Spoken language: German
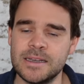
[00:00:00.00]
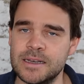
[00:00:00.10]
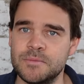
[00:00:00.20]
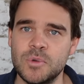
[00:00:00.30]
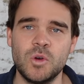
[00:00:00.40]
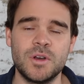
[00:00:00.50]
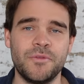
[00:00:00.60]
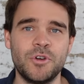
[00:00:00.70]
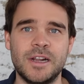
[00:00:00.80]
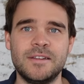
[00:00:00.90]
Ähm, und
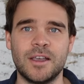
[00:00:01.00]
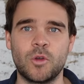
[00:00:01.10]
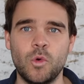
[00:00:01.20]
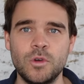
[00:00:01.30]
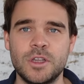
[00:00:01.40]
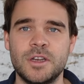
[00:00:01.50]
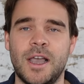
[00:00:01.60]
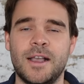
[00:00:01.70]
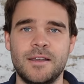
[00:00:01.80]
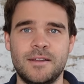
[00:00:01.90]
da wurde halt dieser
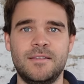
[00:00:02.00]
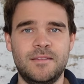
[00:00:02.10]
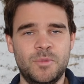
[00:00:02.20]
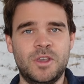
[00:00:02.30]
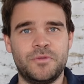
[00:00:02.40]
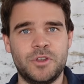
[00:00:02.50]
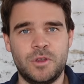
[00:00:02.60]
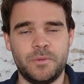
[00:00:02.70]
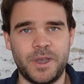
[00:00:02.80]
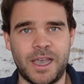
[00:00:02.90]
Grundgedanke, dass ich mich auf die
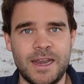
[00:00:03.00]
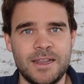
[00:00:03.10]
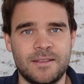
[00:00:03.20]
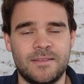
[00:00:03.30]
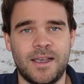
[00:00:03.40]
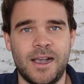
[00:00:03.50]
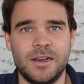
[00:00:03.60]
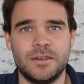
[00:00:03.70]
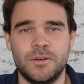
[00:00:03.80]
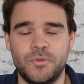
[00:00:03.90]
bereinigten
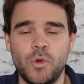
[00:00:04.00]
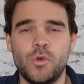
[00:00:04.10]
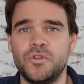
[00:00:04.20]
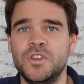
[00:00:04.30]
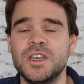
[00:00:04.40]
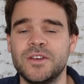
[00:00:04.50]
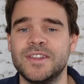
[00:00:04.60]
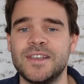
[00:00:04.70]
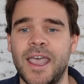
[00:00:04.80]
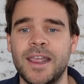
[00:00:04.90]
Zahlen ähm, fokussiere,
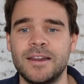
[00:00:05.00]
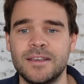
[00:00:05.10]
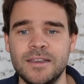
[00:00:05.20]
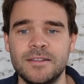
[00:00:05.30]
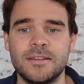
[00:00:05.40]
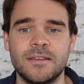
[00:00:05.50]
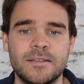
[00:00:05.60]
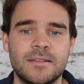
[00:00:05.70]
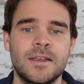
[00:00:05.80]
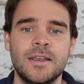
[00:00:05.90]
was ja eigentlich richtig
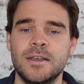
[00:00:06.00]
ist,